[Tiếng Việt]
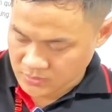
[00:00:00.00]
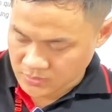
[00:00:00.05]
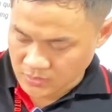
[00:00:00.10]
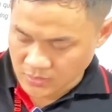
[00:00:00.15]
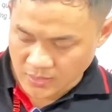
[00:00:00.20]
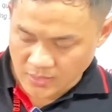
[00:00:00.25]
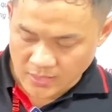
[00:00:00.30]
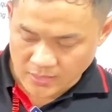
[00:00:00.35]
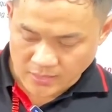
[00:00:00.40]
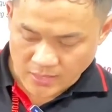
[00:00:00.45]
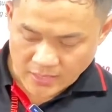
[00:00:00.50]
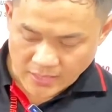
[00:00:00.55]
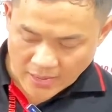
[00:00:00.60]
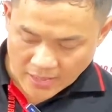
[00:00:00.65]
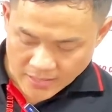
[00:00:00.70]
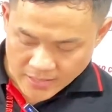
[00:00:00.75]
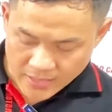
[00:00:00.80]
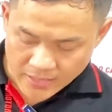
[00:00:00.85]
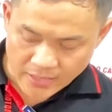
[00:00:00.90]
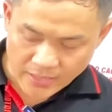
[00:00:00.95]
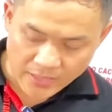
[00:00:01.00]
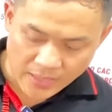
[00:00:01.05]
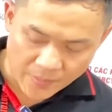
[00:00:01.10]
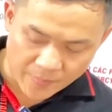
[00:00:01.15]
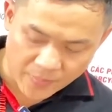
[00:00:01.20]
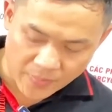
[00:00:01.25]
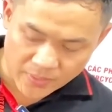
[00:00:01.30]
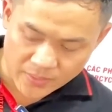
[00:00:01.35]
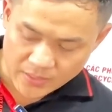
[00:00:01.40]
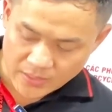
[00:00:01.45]
Cho nên là tất cả những cái nắp
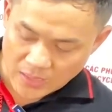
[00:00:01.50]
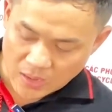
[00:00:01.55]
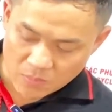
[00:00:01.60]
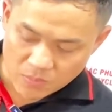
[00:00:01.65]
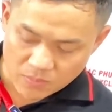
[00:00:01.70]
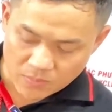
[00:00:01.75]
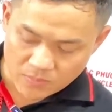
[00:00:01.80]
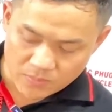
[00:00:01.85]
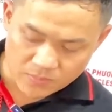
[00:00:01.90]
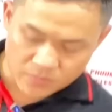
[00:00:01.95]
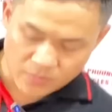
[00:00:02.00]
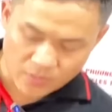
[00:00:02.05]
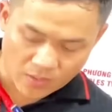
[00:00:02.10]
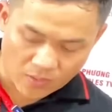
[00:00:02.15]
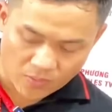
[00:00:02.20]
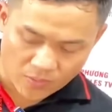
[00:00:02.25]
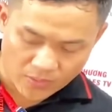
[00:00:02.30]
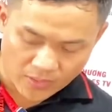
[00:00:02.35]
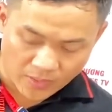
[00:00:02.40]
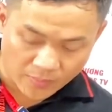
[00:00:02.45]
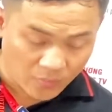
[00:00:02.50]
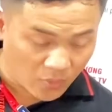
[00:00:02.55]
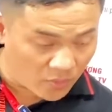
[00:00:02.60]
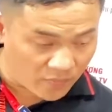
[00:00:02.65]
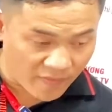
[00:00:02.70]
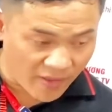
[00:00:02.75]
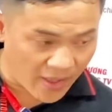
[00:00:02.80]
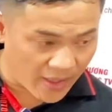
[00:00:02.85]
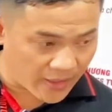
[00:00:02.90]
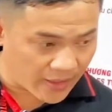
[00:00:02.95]
lóc nồi anh
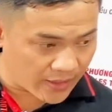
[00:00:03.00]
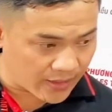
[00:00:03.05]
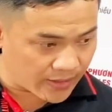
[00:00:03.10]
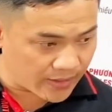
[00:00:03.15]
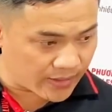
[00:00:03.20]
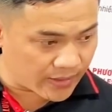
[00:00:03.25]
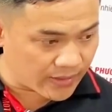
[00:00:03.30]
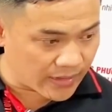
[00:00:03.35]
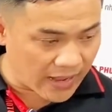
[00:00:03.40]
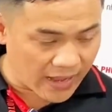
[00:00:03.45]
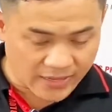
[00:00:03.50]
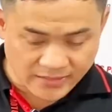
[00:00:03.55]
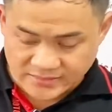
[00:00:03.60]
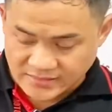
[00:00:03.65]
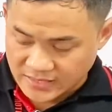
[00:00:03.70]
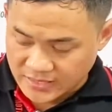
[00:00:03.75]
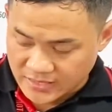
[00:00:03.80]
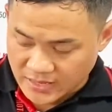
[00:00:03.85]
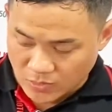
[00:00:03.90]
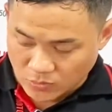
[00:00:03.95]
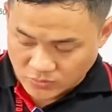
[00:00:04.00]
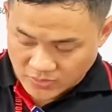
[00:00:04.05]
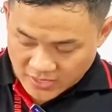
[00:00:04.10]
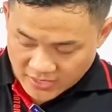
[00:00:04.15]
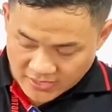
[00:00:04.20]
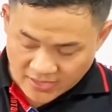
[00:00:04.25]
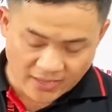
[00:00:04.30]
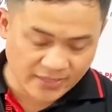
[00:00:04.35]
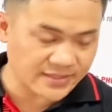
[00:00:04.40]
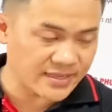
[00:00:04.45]
mua về á, là anh sẽ đầu
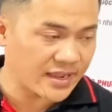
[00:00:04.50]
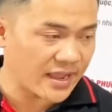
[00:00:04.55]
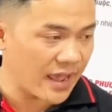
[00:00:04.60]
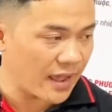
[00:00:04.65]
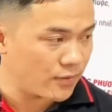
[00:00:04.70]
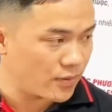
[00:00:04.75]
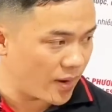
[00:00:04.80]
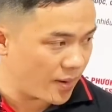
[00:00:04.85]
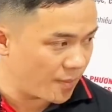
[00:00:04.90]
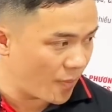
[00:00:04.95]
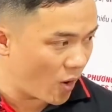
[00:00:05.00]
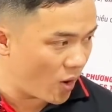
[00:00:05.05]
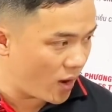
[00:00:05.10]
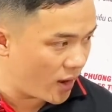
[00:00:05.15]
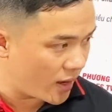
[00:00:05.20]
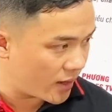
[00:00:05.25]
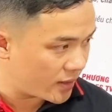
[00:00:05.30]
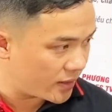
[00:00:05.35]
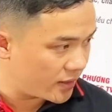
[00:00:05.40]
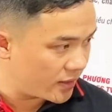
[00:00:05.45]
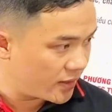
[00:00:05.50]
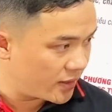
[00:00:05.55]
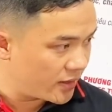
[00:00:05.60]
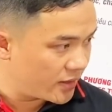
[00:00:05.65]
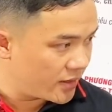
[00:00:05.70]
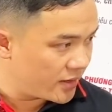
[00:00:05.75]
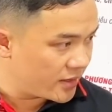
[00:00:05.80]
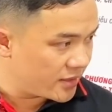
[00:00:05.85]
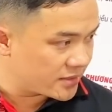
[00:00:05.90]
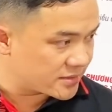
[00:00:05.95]
tiên là anh sẽ cạo ra anh bỏ hết.
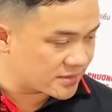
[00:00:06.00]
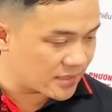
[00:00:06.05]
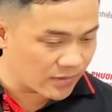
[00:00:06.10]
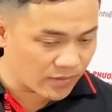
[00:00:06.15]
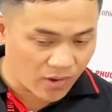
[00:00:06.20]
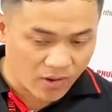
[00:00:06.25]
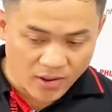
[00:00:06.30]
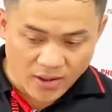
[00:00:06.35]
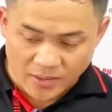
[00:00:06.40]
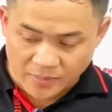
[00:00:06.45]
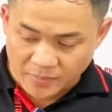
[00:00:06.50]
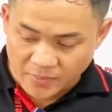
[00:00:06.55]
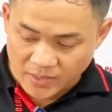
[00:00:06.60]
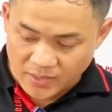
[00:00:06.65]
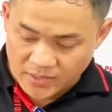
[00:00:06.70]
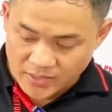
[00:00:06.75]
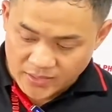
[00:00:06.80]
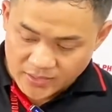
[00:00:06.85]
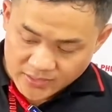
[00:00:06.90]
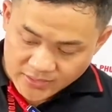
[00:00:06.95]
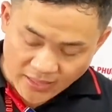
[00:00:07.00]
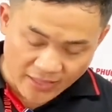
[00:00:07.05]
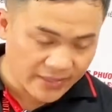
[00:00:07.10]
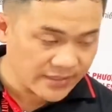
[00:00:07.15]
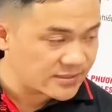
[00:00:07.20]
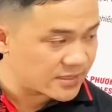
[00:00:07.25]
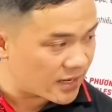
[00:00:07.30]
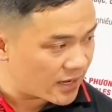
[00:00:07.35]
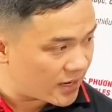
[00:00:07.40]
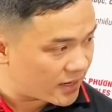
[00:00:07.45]
Sau đó anh mới tẩy
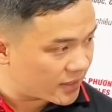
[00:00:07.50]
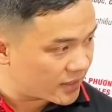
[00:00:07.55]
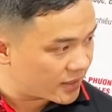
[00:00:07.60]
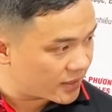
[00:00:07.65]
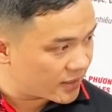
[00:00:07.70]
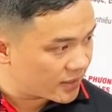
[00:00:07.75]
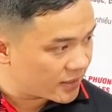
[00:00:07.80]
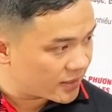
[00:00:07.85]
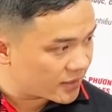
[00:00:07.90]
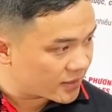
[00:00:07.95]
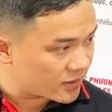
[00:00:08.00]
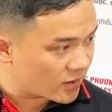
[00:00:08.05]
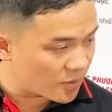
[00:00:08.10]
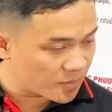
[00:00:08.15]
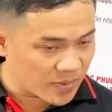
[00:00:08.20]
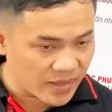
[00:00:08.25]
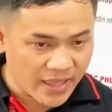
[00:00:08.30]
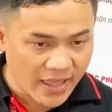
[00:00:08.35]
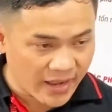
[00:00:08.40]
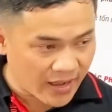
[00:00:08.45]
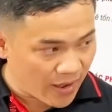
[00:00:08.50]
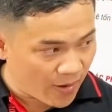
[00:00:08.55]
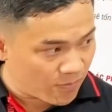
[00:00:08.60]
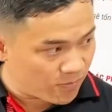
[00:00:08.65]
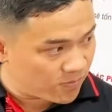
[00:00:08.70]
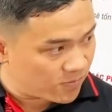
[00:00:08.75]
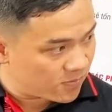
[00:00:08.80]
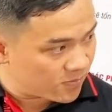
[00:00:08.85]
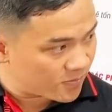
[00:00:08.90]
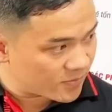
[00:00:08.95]
sơn, rồi anh mới gia công
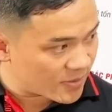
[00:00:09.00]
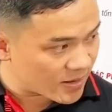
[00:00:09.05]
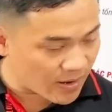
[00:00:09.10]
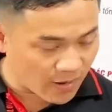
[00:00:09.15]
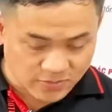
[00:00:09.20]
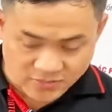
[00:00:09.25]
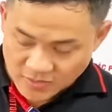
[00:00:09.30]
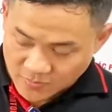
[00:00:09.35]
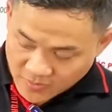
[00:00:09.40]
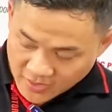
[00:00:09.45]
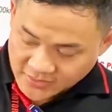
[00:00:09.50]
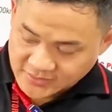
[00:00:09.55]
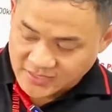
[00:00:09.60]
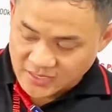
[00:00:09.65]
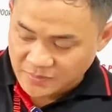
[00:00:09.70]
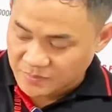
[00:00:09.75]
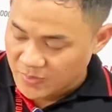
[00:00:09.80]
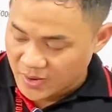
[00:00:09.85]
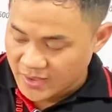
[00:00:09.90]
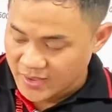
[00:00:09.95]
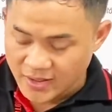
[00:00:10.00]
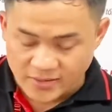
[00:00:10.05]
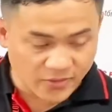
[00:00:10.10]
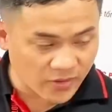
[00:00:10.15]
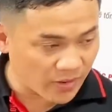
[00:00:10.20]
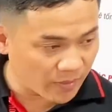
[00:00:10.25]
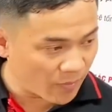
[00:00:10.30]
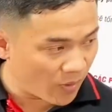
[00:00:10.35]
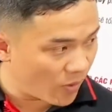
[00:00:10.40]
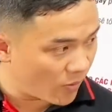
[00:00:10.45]
xong anh sơn mới hết
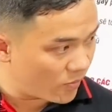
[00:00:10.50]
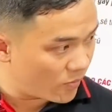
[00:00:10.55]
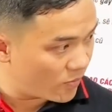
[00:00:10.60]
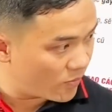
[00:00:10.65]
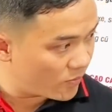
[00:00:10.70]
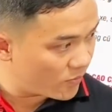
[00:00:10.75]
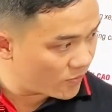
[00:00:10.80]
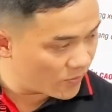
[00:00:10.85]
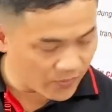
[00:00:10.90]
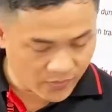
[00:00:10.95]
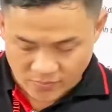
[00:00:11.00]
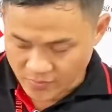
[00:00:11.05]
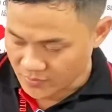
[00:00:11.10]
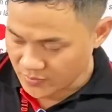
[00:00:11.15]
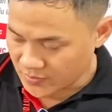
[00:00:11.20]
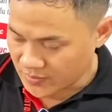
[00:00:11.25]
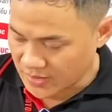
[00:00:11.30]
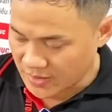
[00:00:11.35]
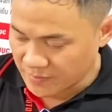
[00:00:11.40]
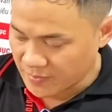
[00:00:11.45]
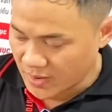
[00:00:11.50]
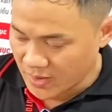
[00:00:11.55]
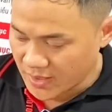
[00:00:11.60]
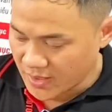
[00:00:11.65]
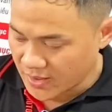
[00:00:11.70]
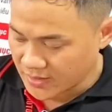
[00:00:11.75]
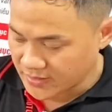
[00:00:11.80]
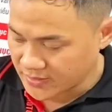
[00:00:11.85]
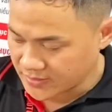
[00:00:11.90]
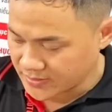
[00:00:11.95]
toàn bộ, làm mới
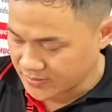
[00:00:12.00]
hết.